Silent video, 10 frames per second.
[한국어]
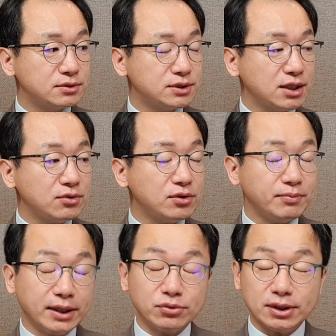채권을
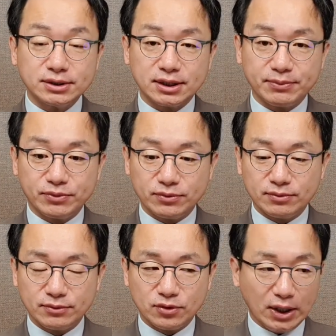매도한
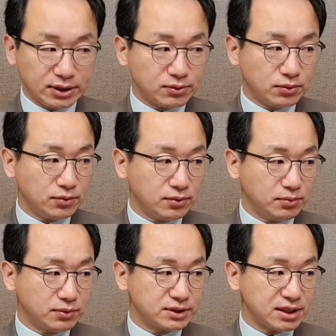사람도 아니고,
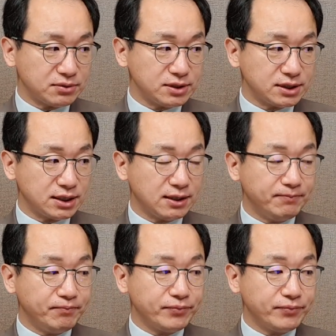뭐, 채권 시장에